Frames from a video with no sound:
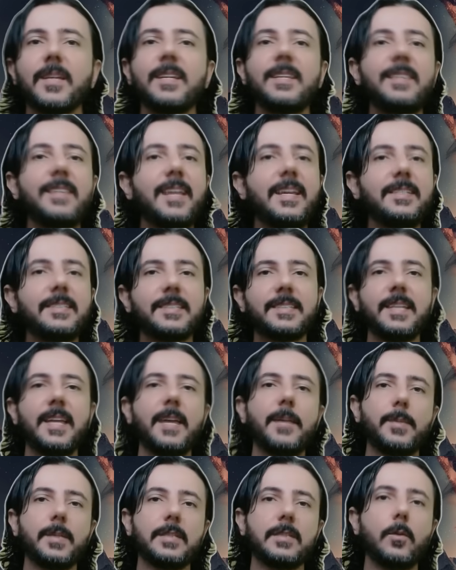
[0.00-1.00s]
Nem
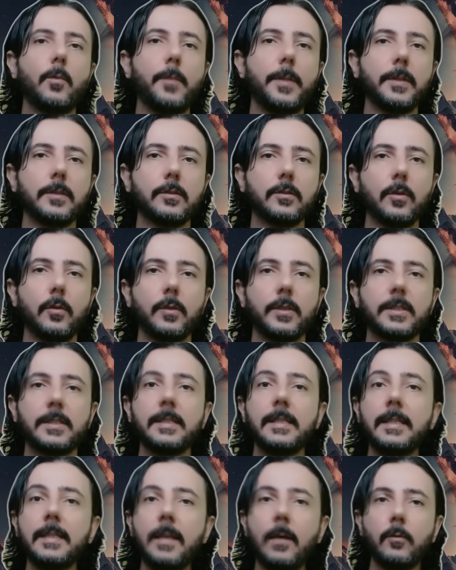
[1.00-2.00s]
sempre são pessoas
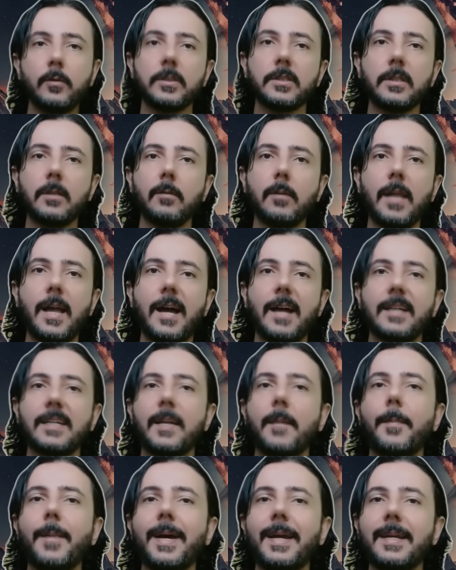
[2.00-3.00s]
que não estão lá
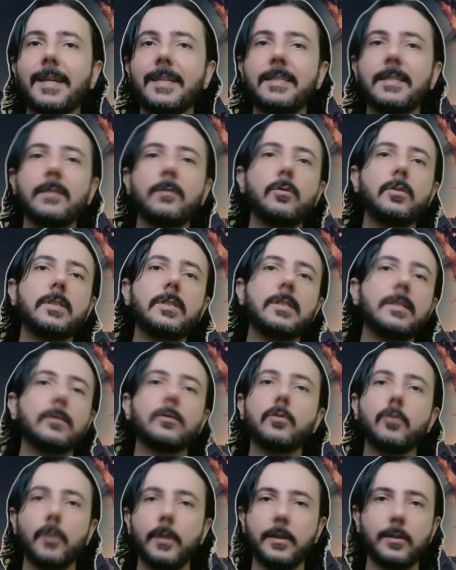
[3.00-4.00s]
que aparecem nos
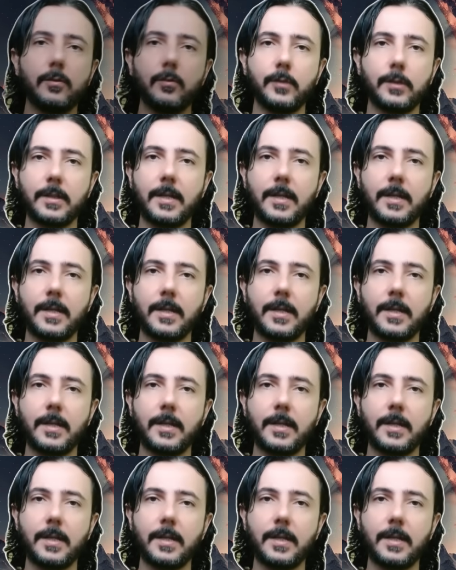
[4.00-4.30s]
sensores dos